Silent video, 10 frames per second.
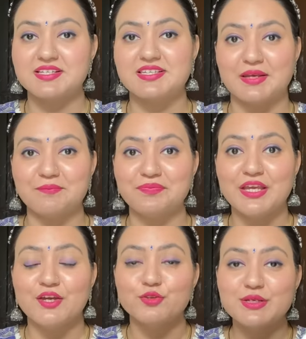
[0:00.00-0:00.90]
से
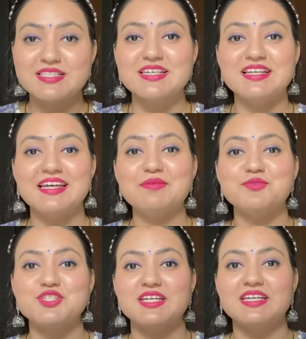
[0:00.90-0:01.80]
तो इसीलिए
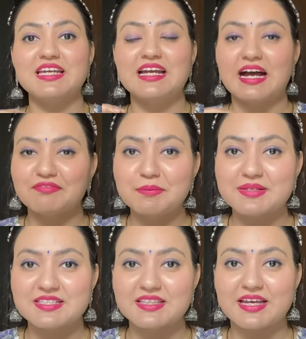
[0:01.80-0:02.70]
मुझे ये काफ़ी
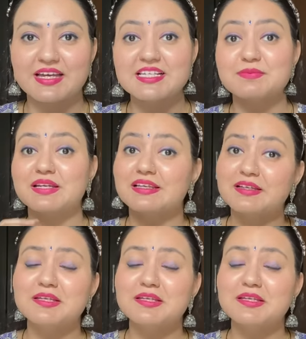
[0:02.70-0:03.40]
पसंद आया है इसमें क्लियरली